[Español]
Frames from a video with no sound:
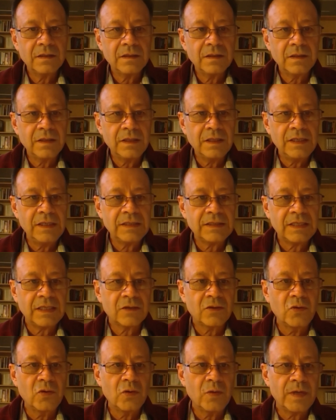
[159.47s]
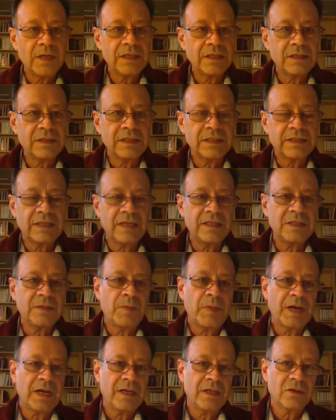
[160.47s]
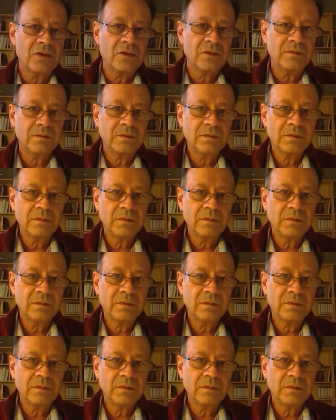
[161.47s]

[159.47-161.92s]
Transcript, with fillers: esta curva se está disparando